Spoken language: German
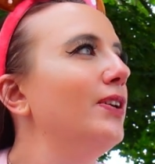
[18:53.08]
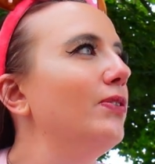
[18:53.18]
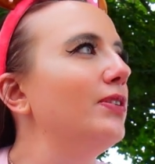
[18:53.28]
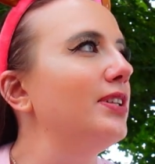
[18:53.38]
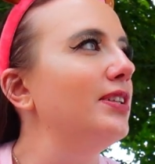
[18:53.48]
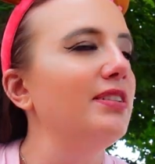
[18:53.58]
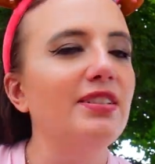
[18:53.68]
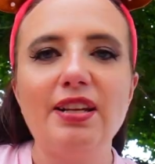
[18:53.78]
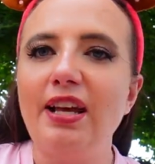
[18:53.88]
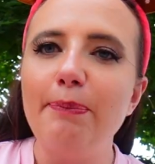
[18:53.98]
und dann
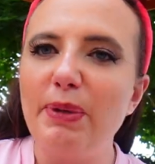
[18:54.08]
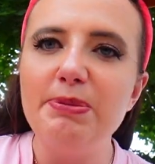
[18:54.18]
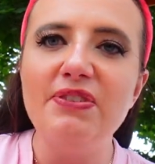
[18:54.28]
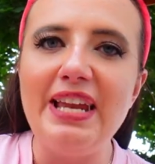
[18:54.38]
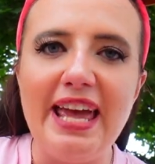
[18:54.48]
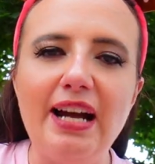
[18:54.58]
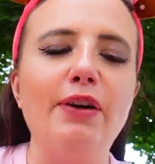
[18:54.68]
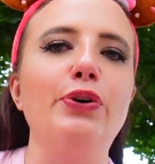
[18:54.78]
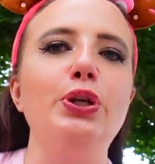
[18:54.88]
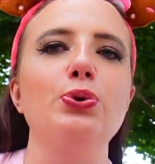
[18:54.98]
gibt es wieder Ärger
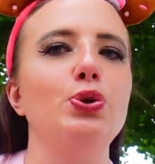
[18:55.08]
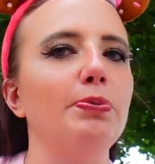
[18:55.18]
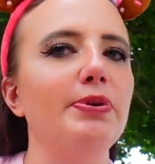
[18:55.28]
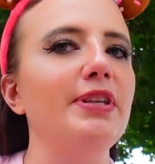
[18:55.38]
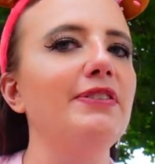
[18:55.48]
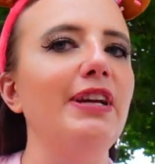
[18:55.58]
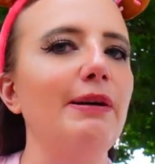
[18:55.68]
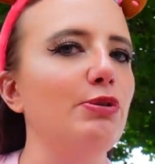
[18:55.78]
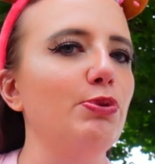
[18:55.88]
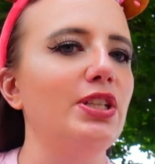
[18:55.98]
von YouTube. Deswegen
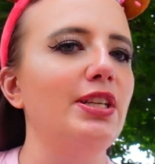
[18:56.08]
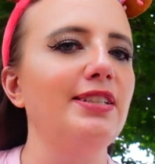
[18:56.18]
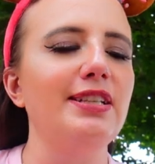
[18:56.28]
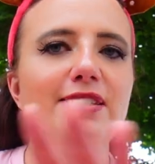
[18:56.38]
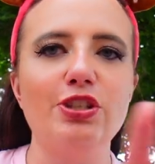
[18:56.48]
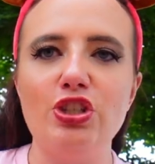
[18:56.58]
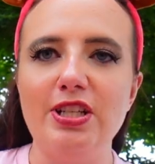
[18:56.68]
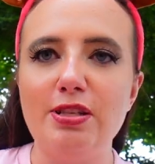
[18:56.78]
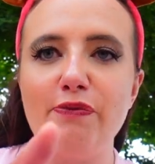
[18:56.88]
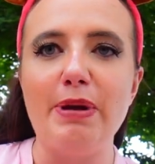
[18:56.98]
habe ich mich jetzt hingesetzt. Ich
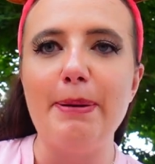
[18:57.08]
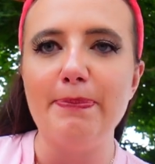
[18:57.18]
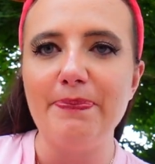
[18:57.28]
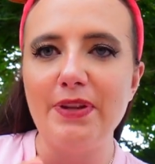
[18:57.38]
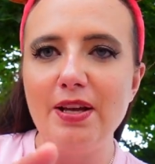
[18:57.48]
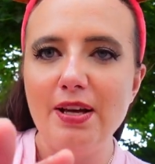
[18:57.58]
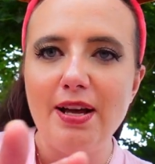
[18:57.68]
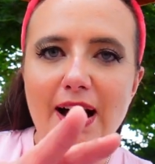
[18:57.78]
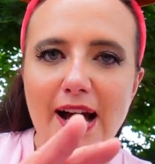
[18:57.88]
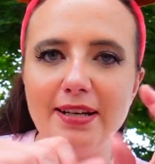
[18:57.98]
sitze auf meinem
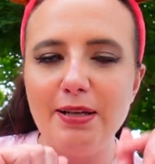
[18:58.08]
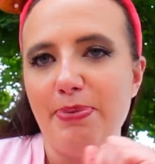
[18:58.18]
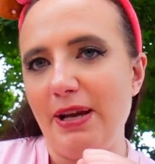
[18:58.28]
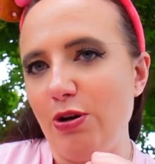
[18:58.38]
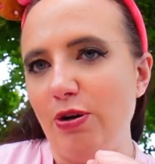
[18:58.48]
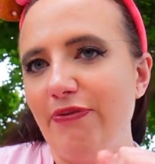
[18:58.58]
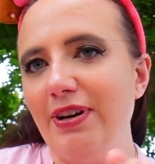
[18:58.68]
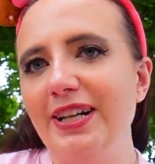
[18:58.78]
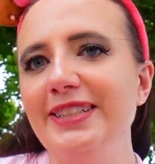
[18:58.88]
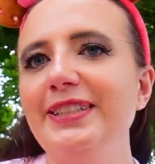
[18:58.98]
Handgepäckkoffer,